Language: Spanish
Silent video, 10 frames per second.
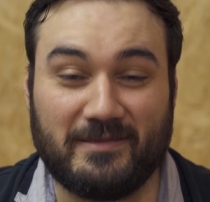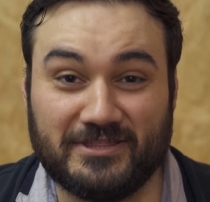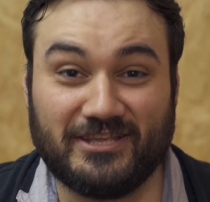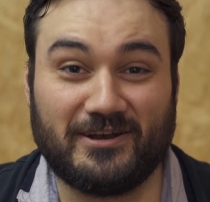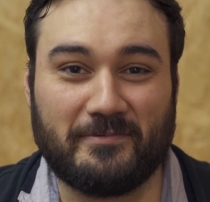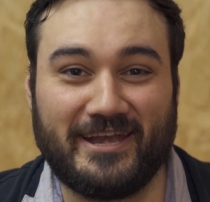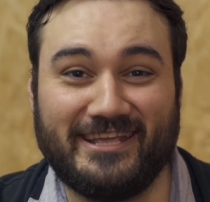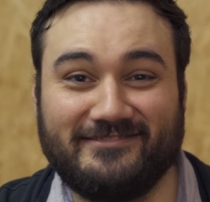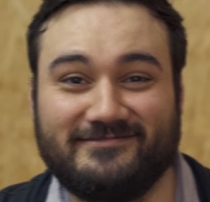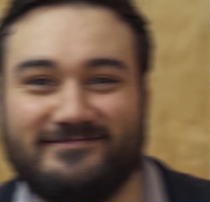ahí metieron a
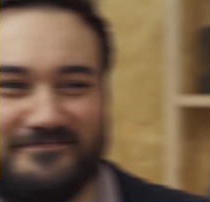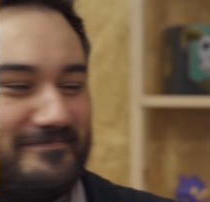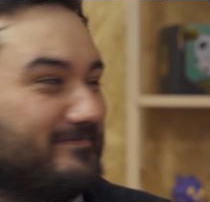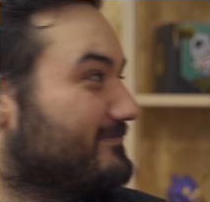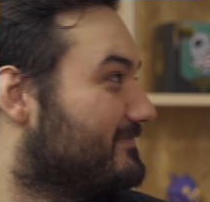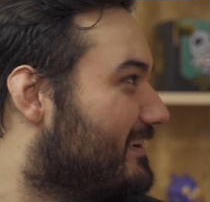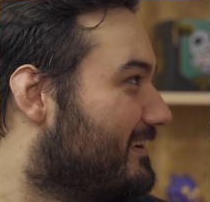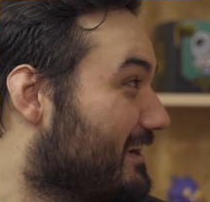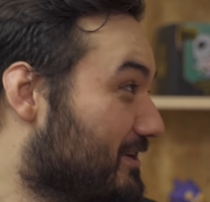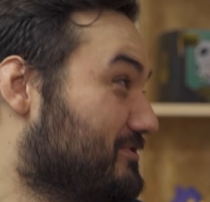Manín. ¿Qué sé quién es?
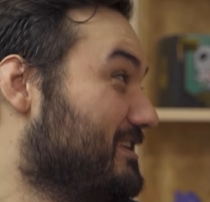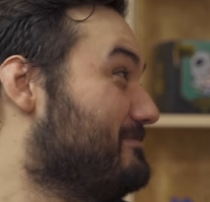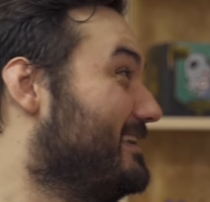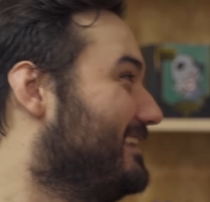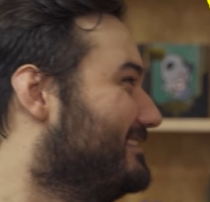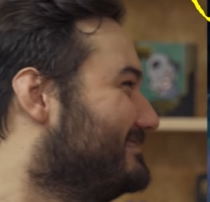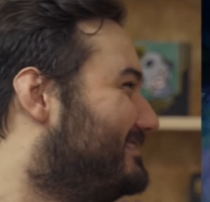El que no tenía mana.